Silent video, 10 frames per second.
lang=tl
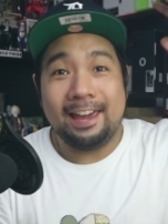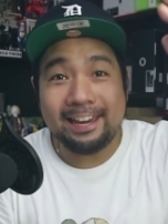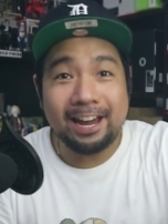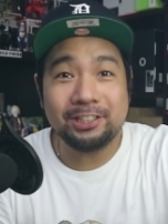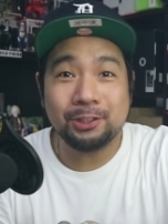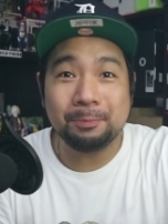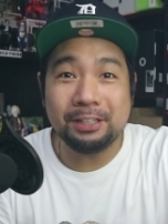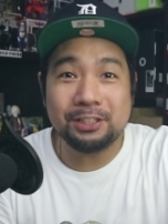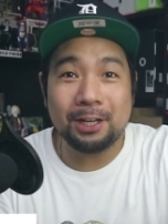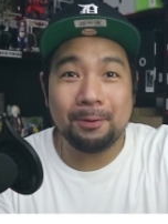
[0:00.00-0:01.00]
Hey guys, it's
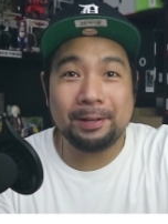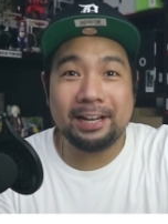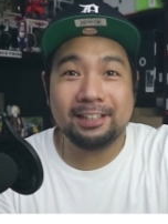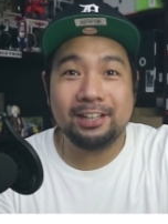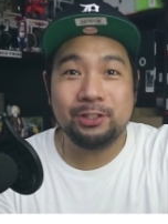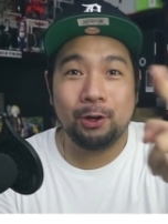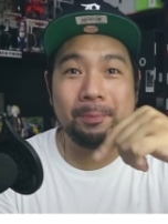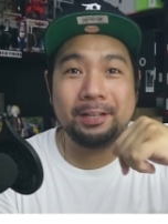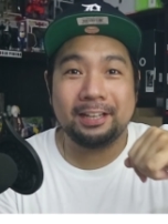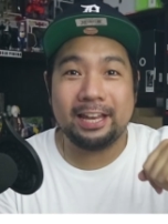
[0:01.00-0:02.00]
me, Jero Pineda,
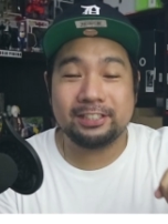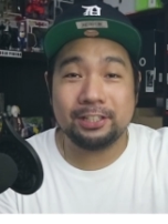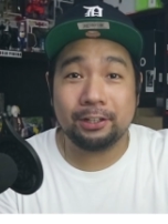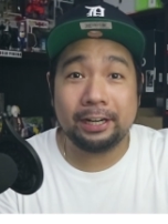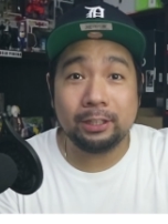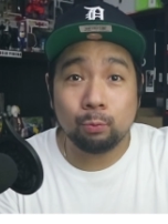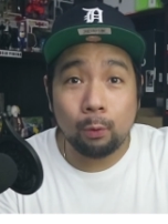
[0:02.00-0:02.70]
your middle class sneakerhead.